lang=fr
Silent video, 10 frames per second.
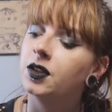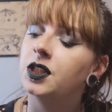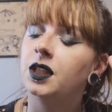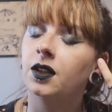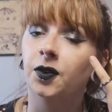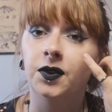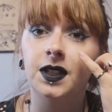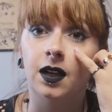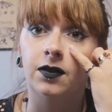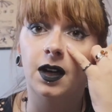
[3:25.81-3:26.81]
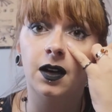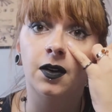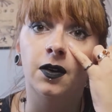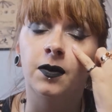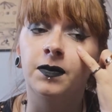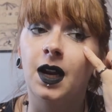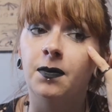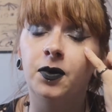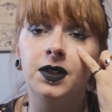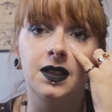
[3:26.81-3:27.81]
j'ai tendance à avoir la
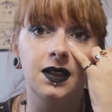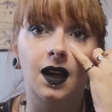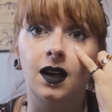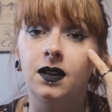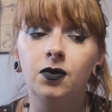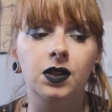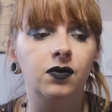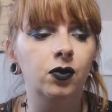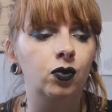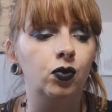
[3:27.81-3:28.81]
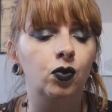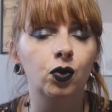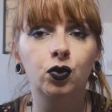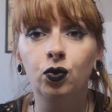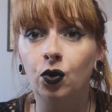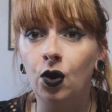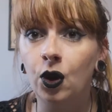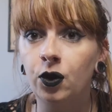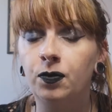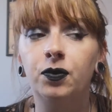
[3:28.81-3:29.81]
peau déshydratée au niveau du dessous de
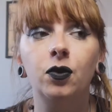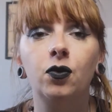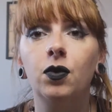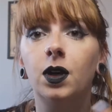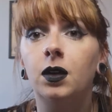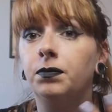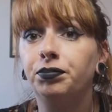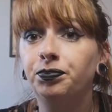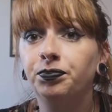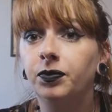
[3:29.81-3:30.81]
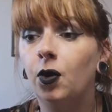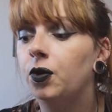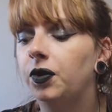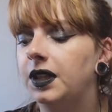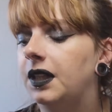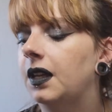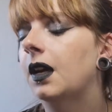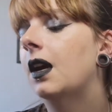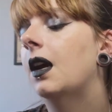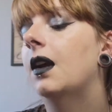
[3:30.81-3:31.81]
l'œil. Pourquoi Aucune idée
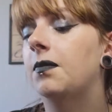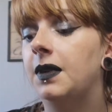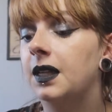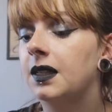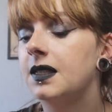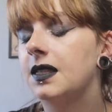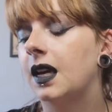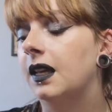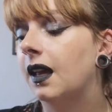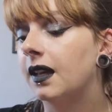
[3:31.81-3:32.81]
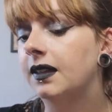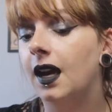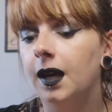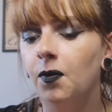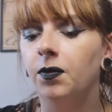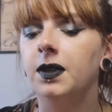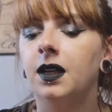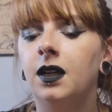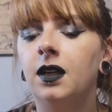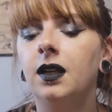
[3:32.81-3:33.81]
mais ça hydrate carrément
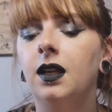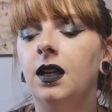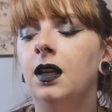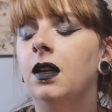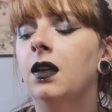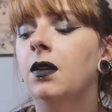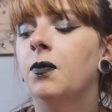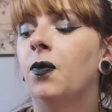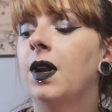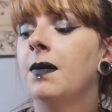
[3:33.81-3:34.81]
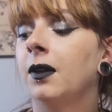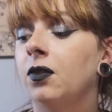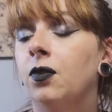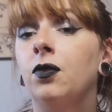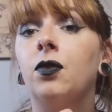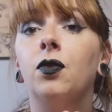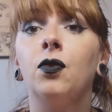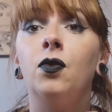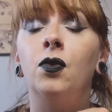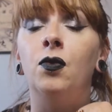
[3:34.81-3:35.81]
bien et bon là maintenant que
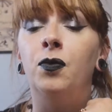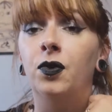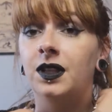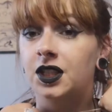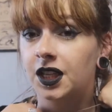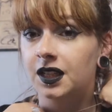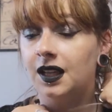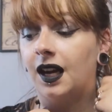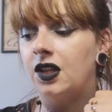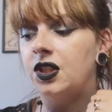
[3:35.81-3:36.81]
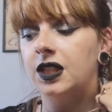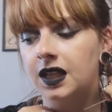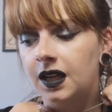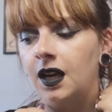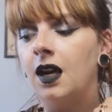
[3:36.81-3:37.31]
le pot a déjà été racheté